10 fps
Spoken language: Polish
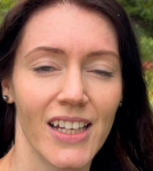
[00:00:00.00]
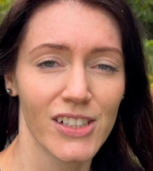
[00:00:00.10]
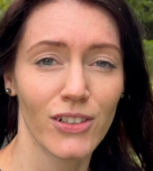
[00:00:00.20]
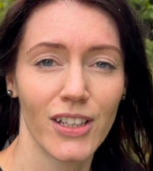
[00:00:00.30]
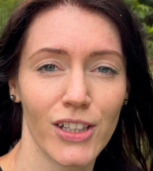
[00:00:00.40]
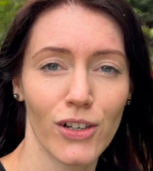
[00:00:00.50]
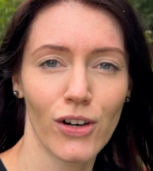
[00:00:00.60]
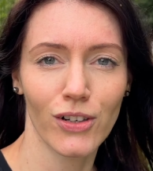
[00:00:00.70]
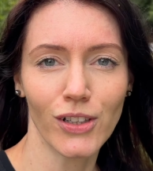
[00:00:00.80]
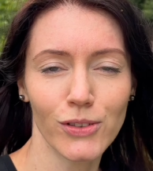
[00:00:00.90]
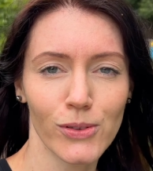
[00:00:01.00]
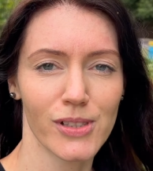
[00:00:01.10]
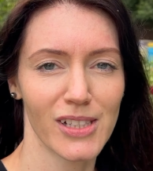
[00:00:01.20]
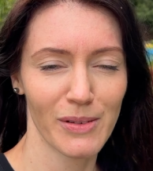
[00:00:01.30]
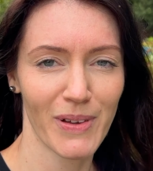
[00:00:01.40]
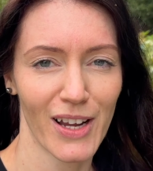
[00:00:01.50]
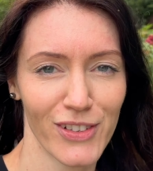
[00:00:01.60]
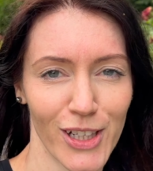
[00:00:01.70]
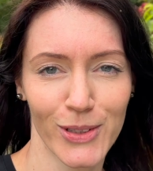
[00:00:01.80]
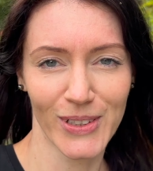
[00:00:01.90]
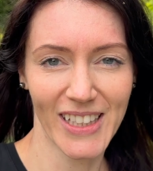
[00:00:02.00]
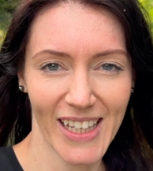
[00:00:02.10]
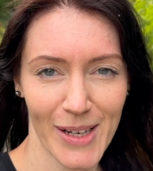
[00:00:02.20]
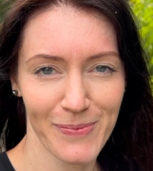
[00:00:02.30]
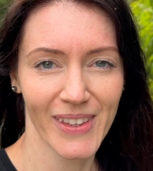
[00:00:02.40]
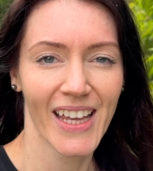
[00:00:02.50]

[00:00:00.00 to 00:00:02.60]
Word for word: z kolejnego ogrodu z prawie kurnikiem,